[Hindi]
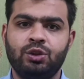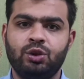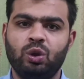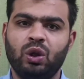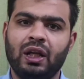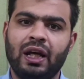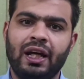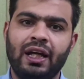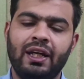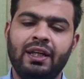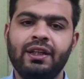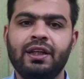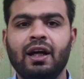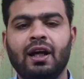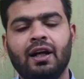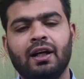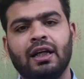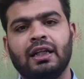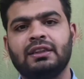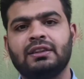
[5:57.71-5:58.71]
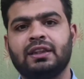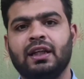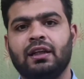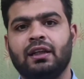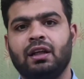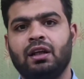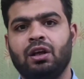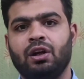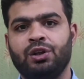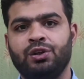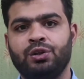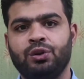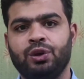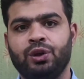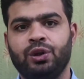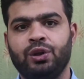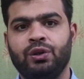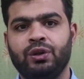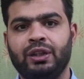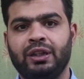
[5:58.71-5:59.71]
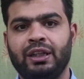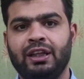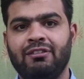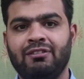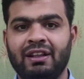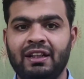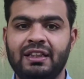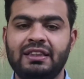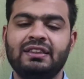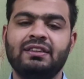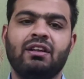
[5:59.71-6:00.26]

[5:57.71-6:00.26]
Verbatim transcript: जुलाई या अगस्त के अंदर लॉन्च हो रही होती है वेल well,